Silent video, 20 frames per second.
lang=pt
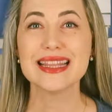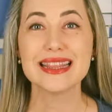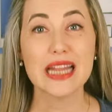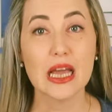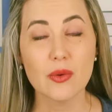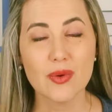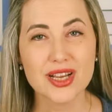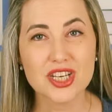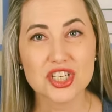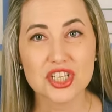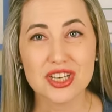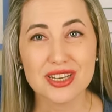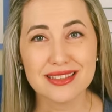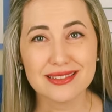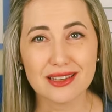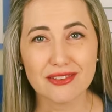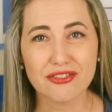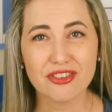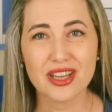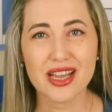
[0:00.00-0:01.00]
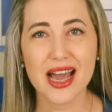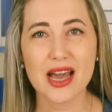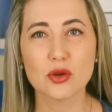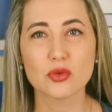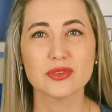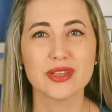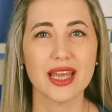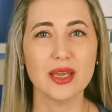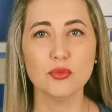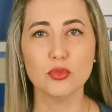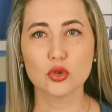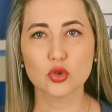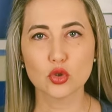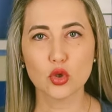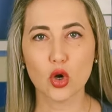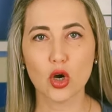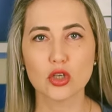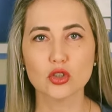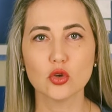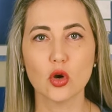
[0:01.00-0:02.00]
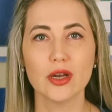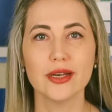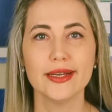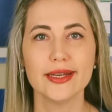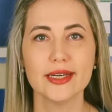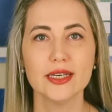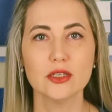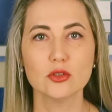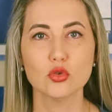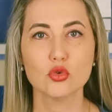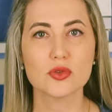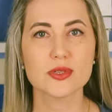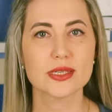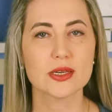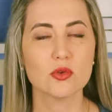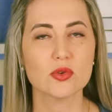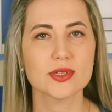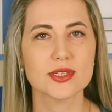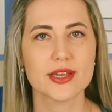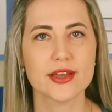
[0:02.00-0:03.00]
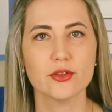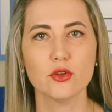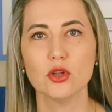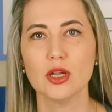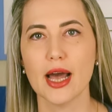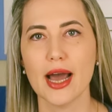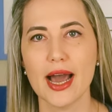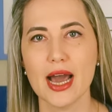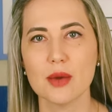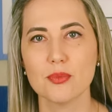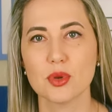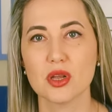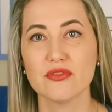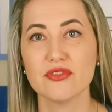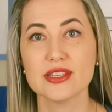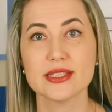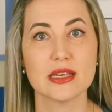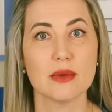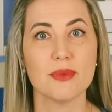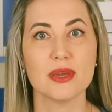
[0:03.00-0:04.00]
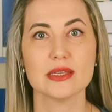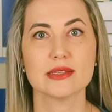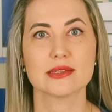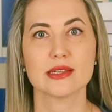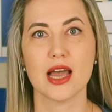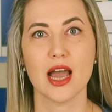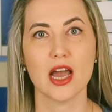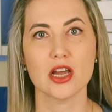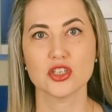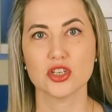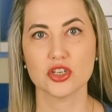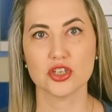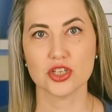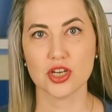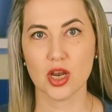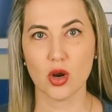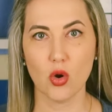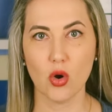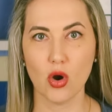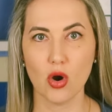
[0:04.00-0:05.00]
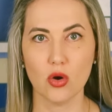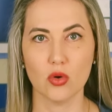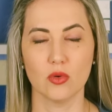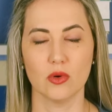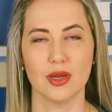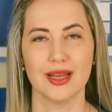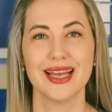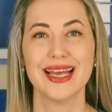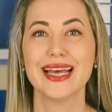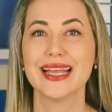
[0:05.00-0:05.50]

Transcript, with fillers: Não adianta ficar o tempo todo olhando o seu celular para ver se a mensagem chegou.